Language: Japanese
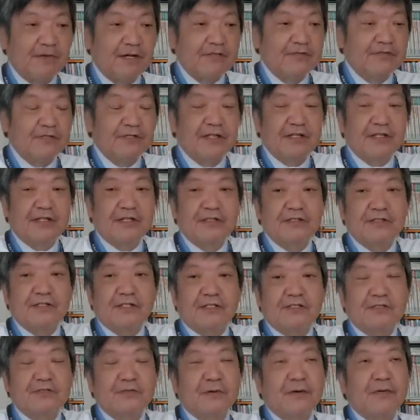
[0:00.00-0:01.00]
まるでです
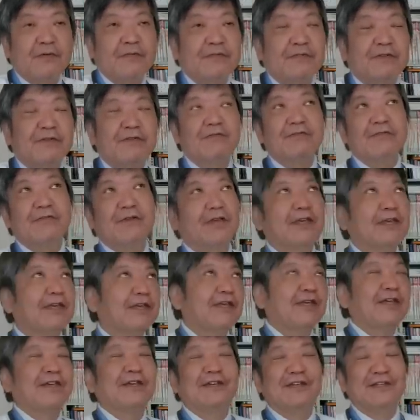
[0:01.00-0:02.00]
ね熊本を
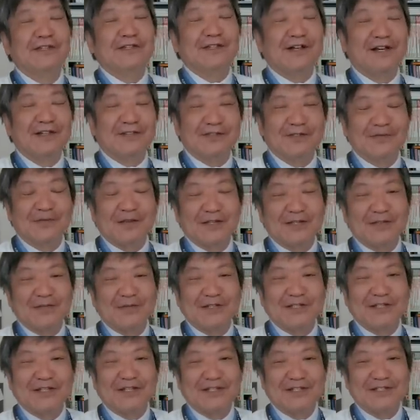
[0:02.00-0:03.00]
吹きーいた遊びって
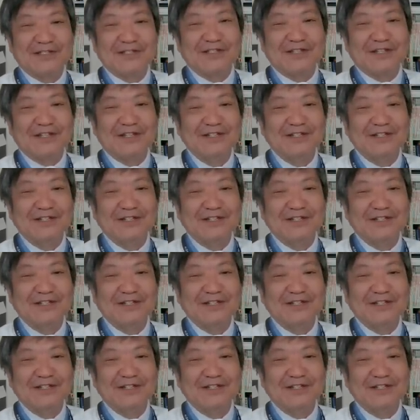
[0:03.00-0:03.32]
ましたのでで